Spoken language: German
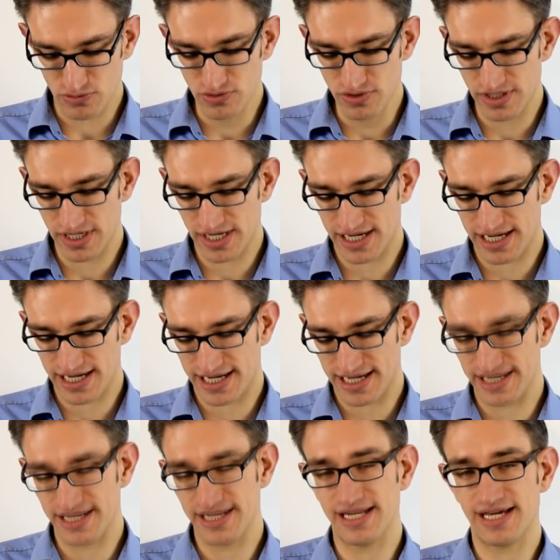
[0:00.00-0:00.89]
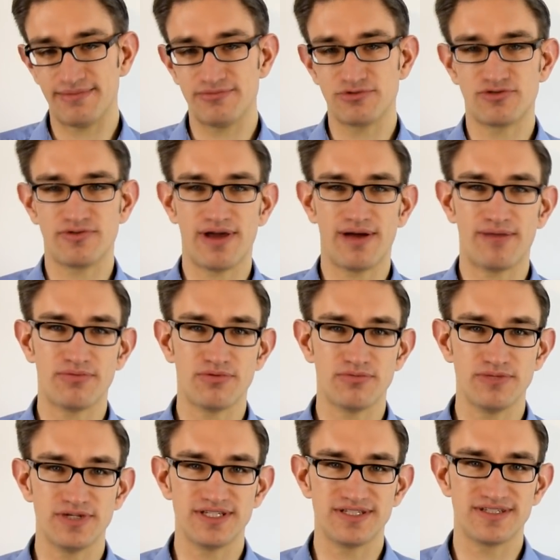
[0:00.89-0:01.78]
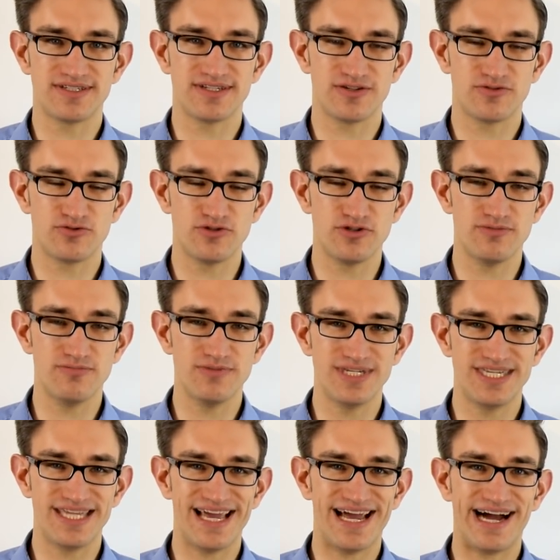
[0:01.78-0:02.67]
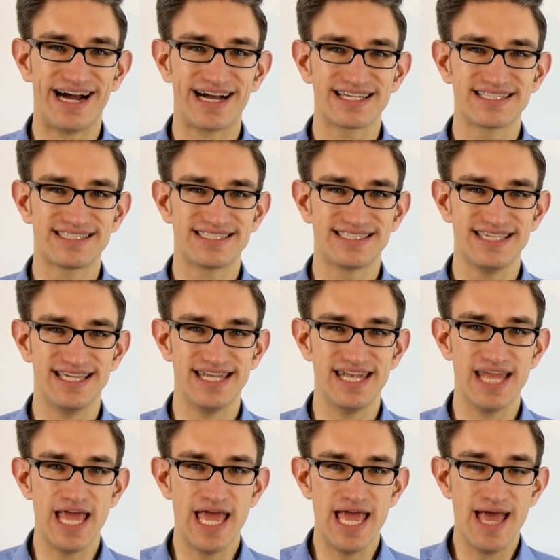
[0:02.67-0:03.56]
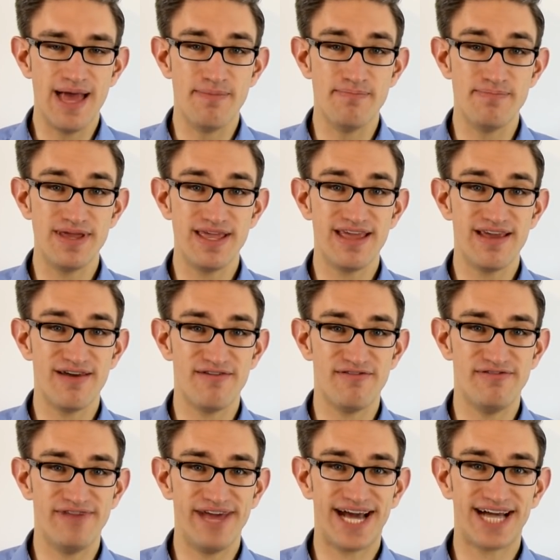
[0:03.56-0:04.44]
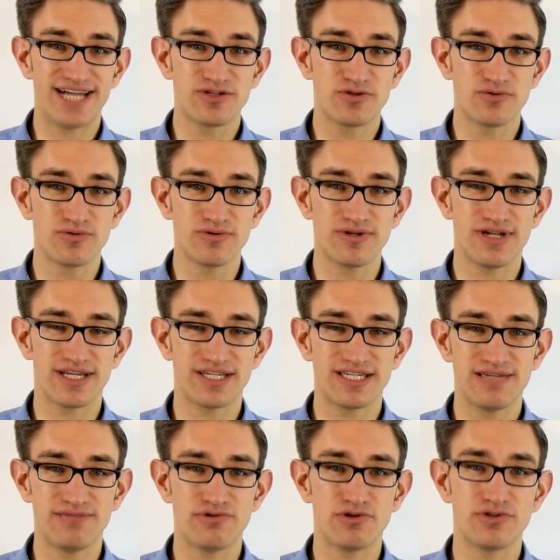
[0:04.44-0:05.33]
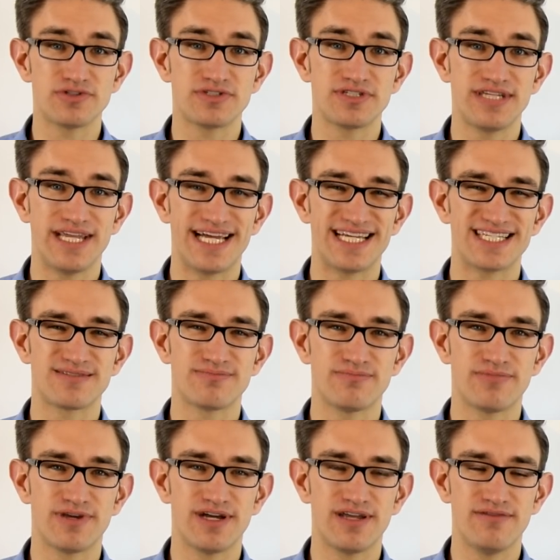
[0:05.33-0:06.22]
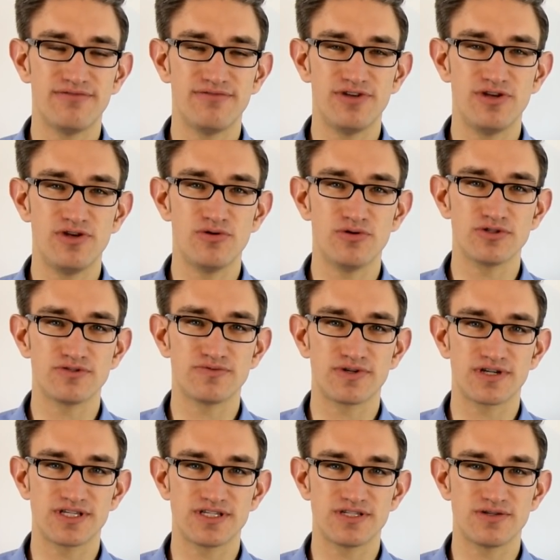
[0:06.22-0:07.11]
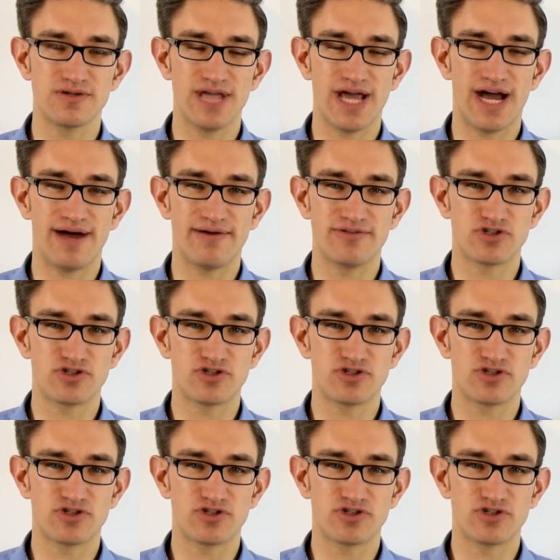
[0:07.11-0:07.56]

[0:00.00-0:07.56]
unter anderem schwerpunktmäßig natürlich mit der Aktienbewertung, nachdem wir uns in den ersten beiden Videos wirklich ja,